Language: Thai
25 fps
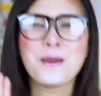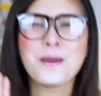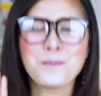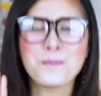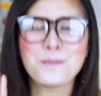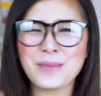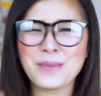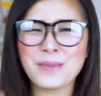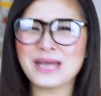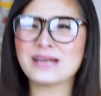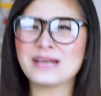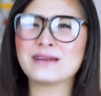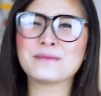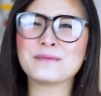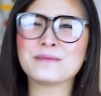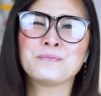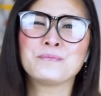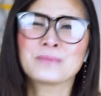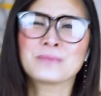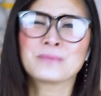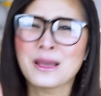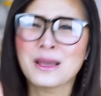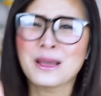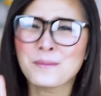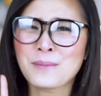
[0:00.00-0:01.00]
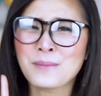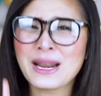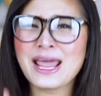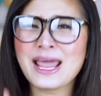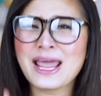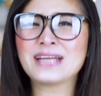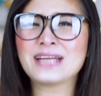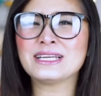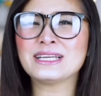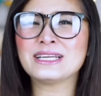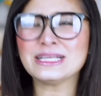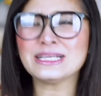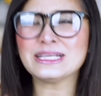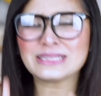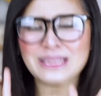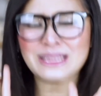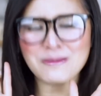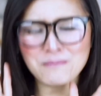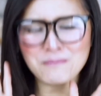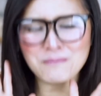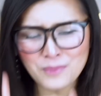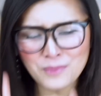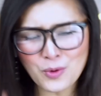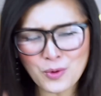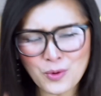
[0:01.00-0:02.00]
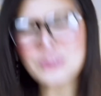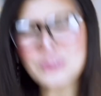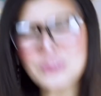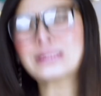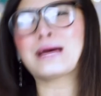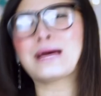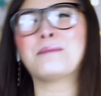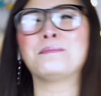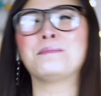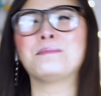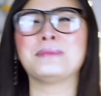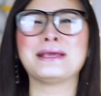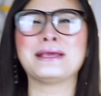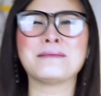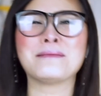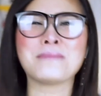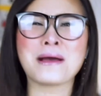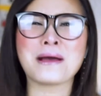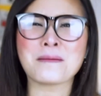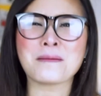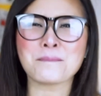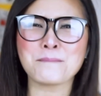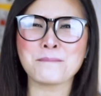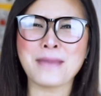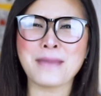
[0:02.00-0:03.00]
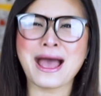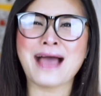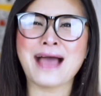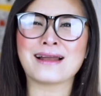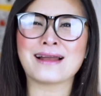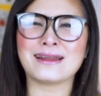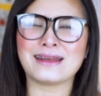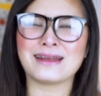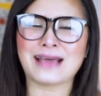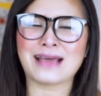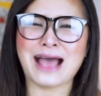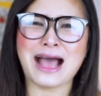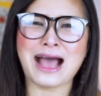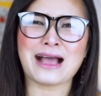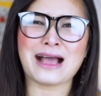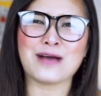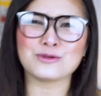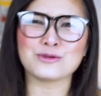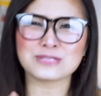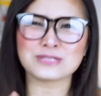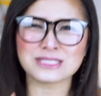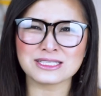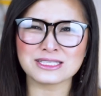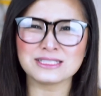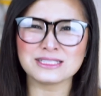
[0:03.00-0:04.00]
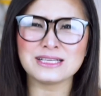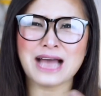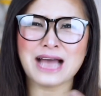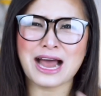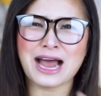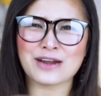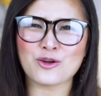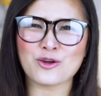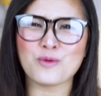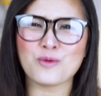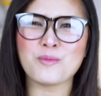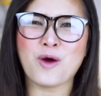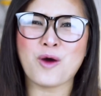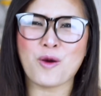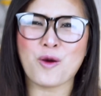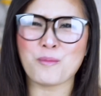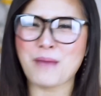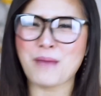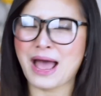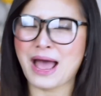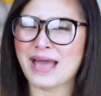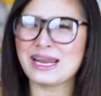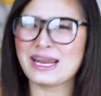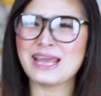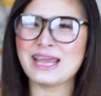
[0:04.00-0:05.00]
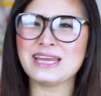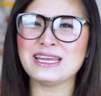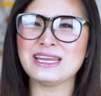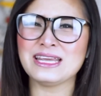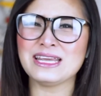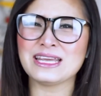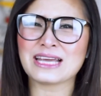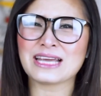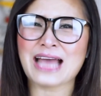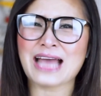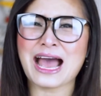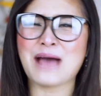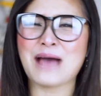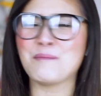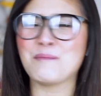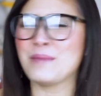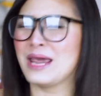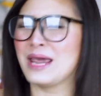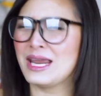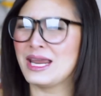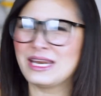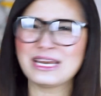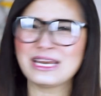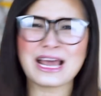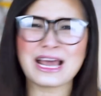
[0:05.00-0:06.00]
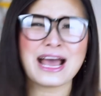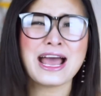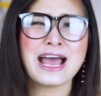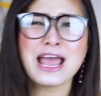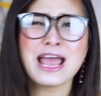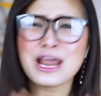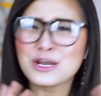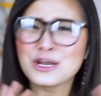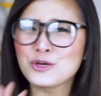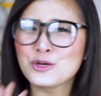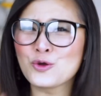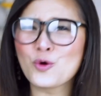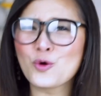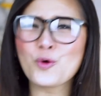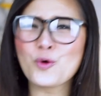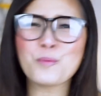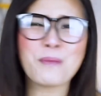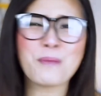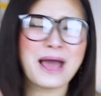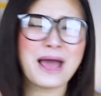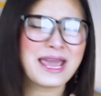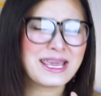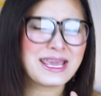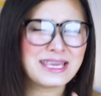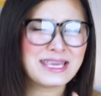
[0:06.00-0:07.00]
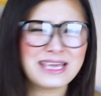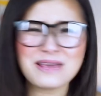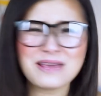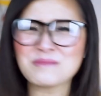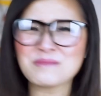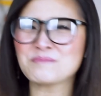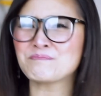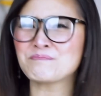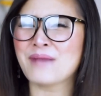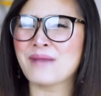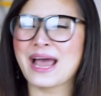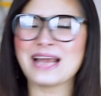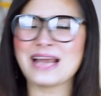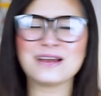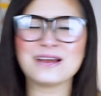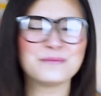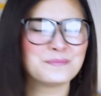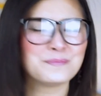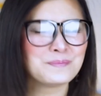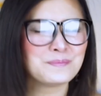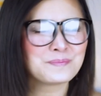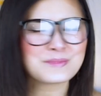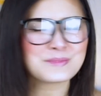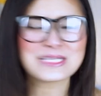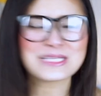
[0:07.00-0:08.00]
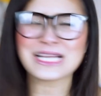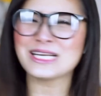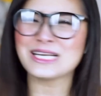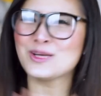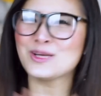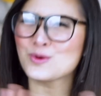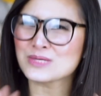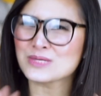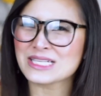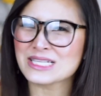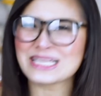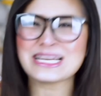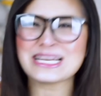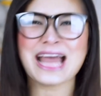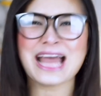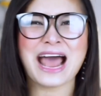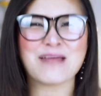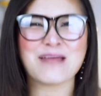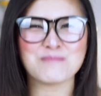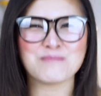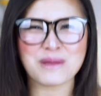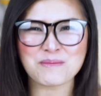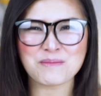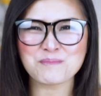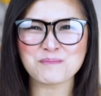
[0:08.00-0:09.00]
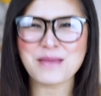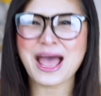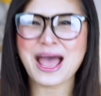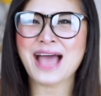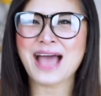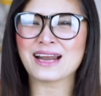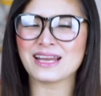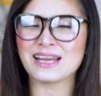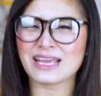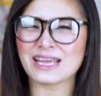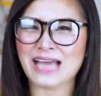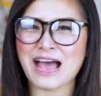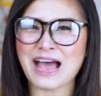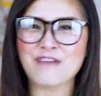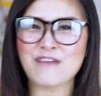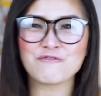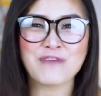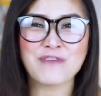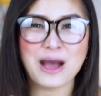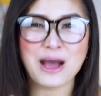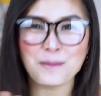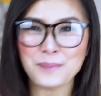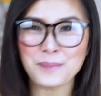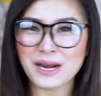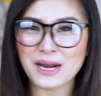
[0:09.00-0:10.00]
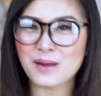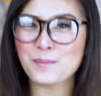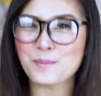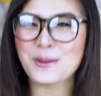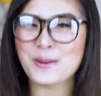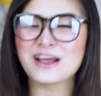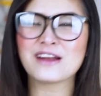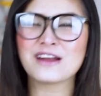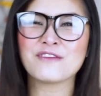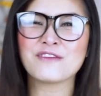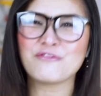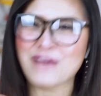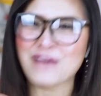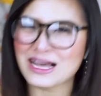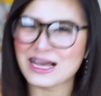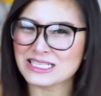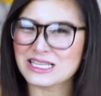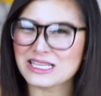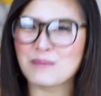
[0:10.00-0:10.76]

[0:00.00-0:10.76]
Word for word: เป็นเพลงที่ตะมูตะมิมากๆเลยนะคะเขาสื่ออารมณ์ออกมาได้ดีค่ะเมนี่นะดูไปยิ้มไปแล้วสนุกสนานมากๆเลยค่ะฟังเพลินๆฟัง